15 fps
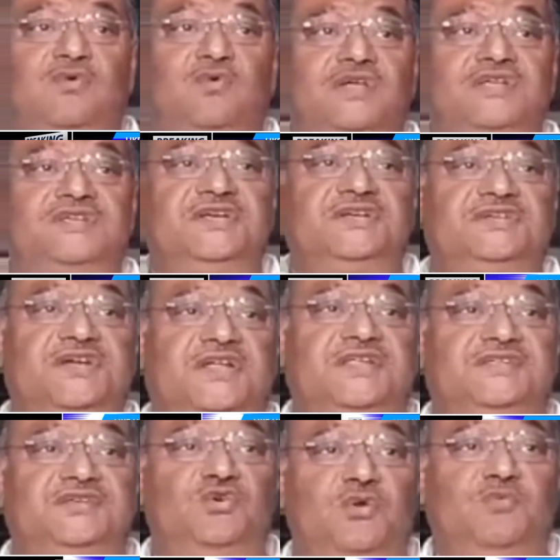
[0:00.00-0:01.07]
যা করেছেন সেটা
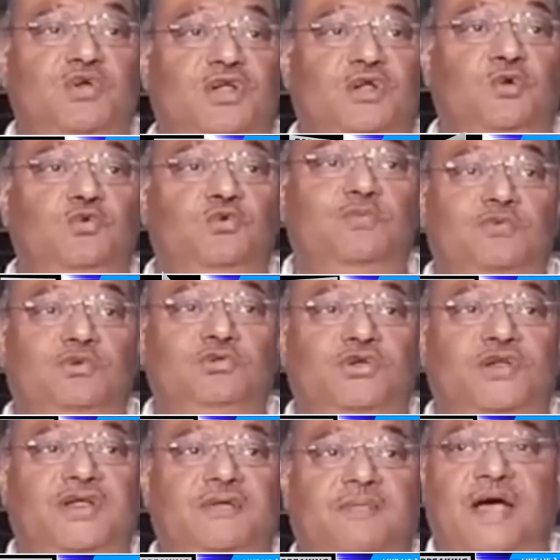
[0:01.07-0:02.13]
তৃণমূলের
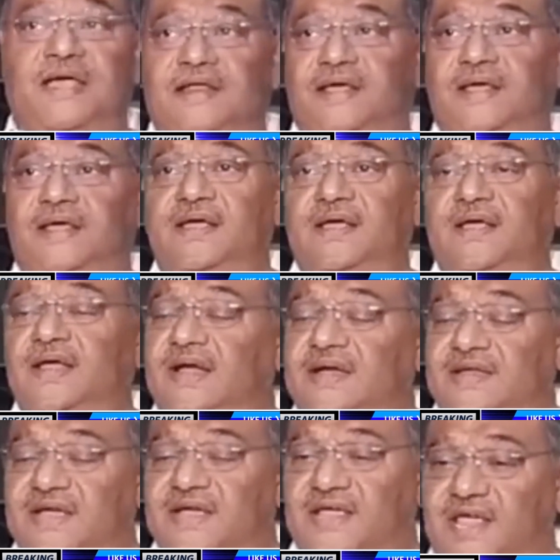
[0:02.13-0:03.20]
অনুমোদনের বাইরে
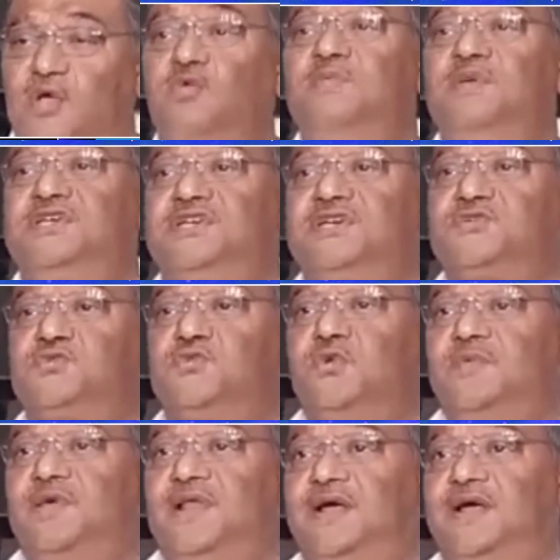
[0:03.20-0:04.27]
এটা কেউ বিশ্বাস
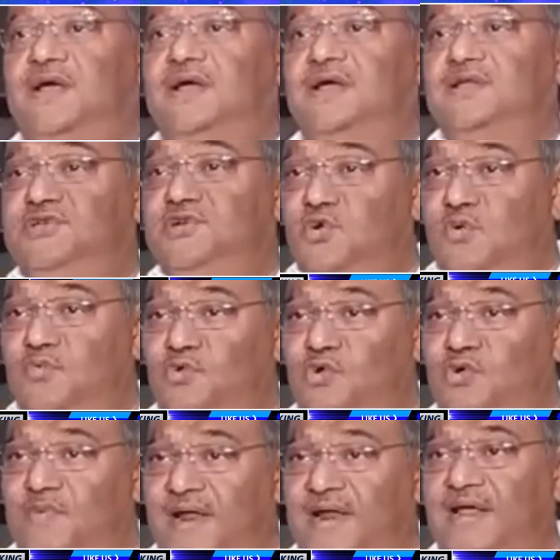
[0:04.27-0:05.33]
করবে না
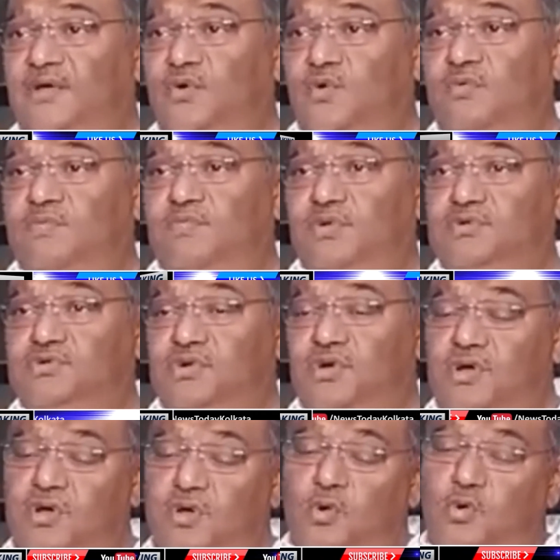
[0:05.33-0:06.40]
তৃণমূল মানেই অনুব্রত
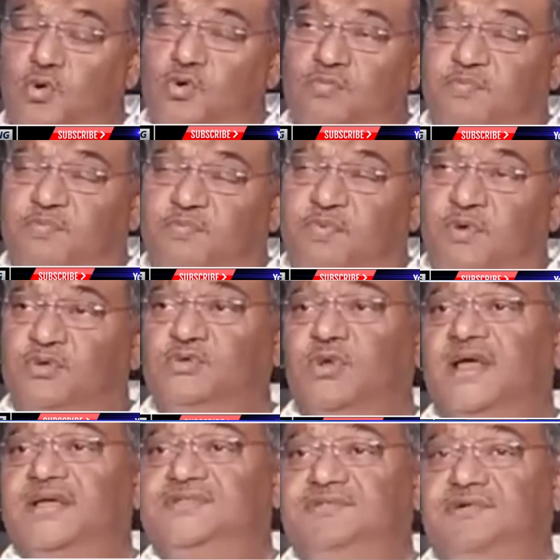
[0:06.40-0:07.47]

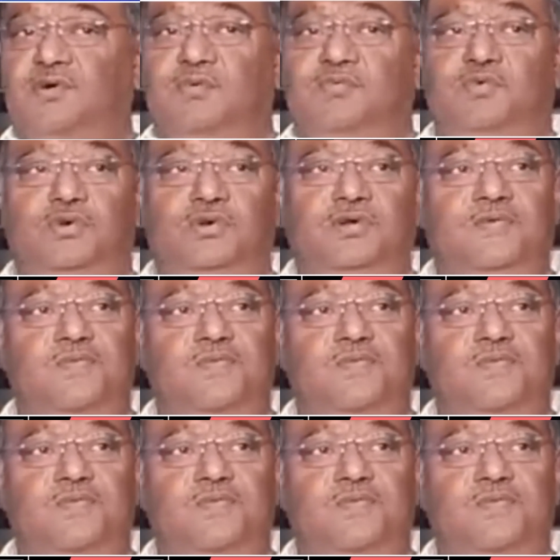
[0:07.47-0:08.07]
অনুব্রতরাই তৃণমূল